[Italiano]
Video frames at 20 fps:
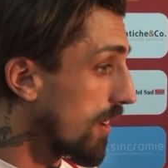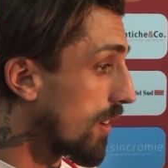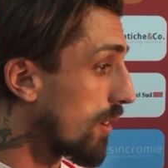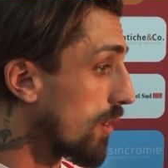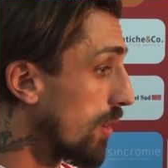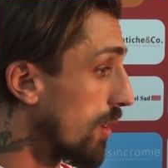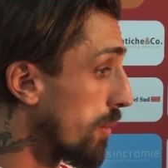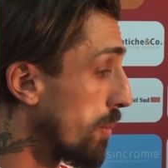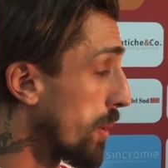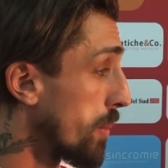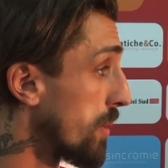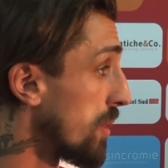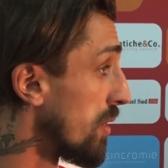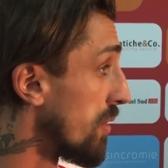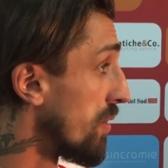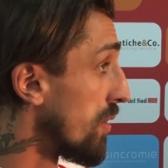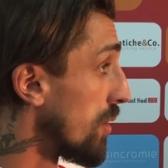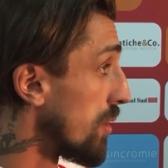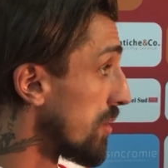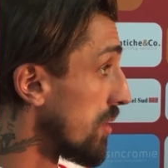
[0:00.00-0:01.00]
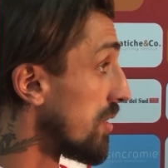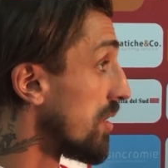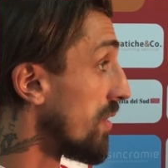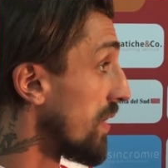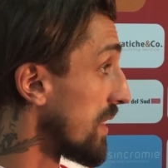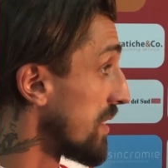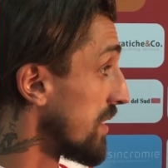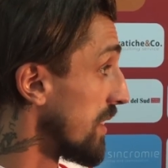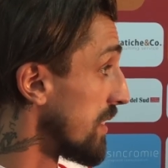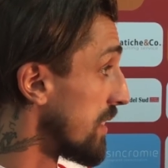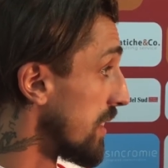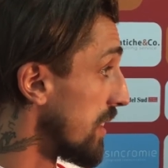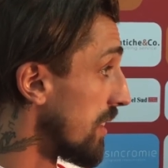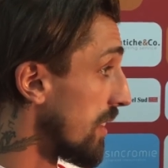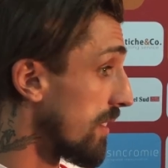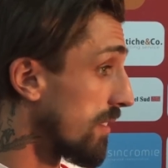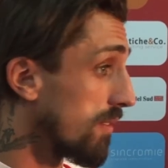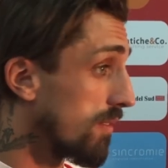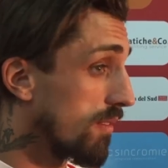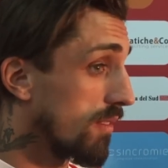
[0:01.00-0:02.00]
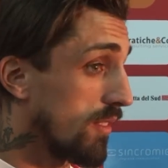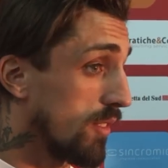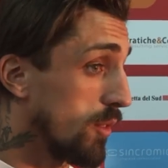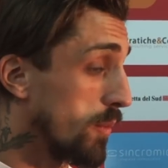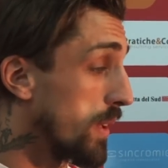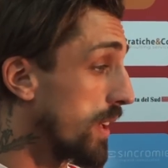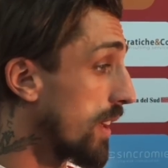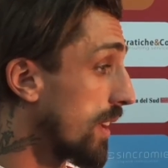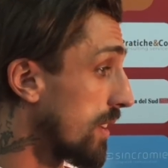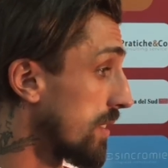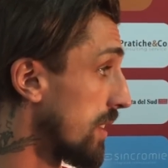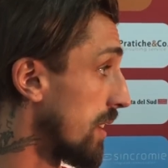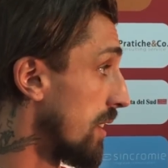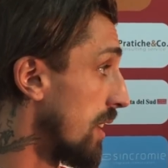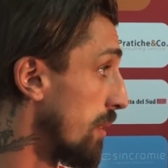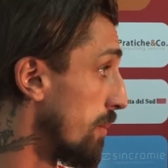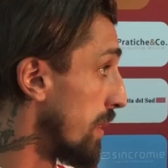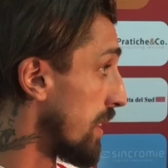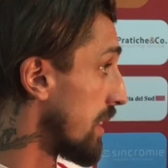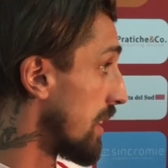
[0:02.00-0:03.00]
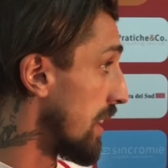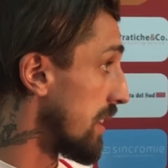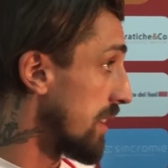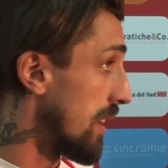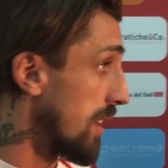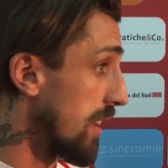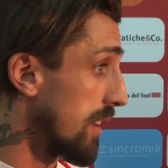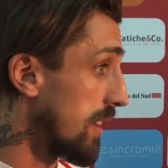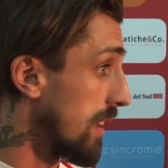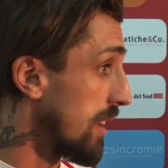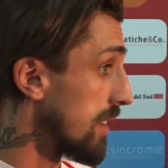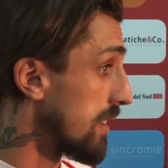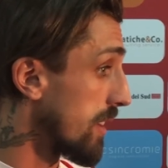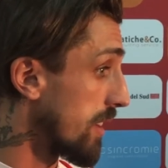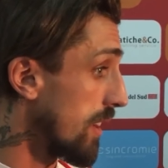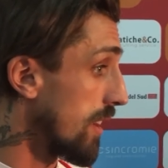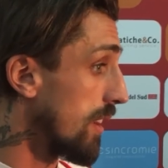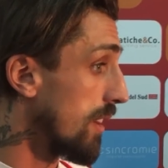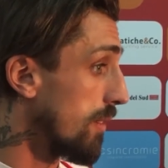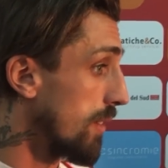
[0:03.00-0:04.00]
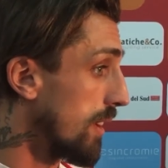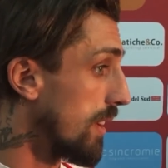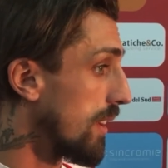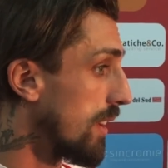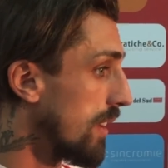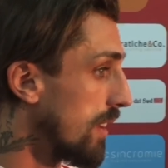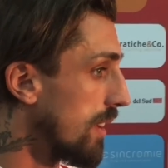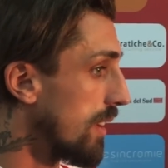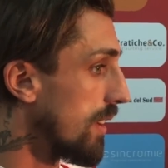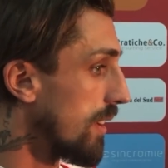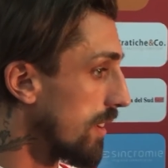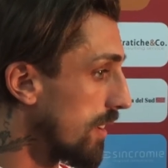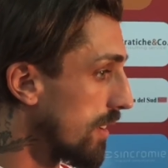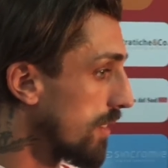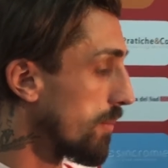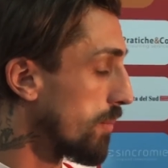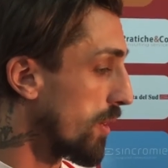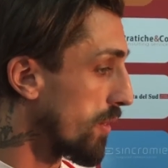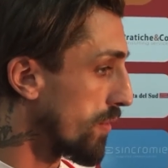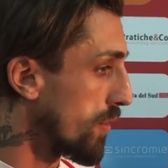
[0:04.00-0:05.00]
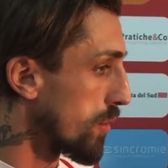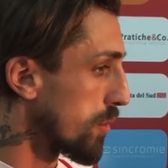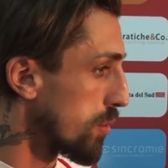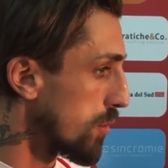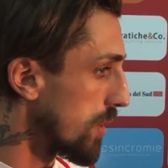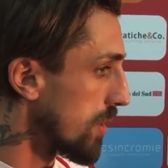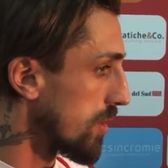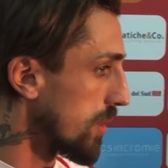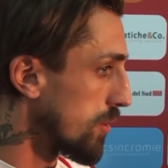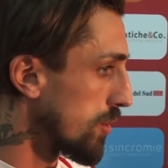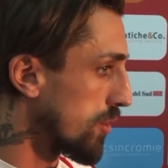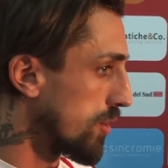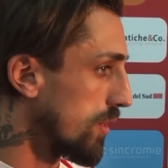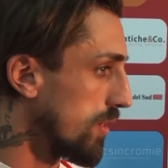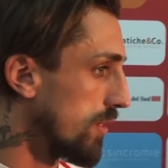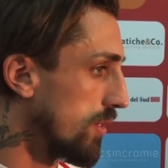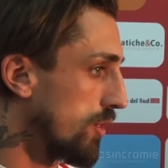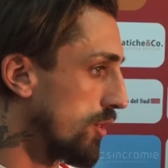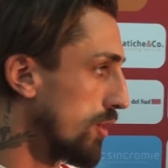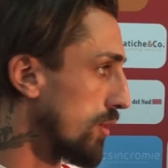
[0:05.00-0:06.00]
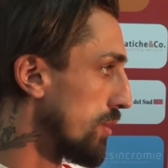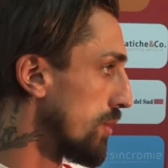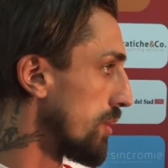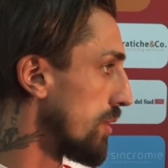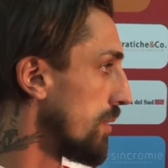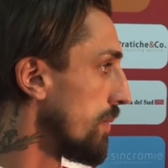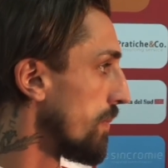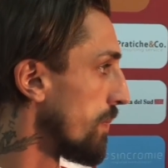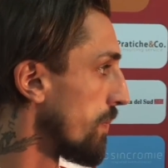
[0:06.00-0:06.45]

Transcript: con i propri tifosi si fa sentire domenica è stata una battaglia lì ad Andrea, ma per fortuna siamo usciti vincitori.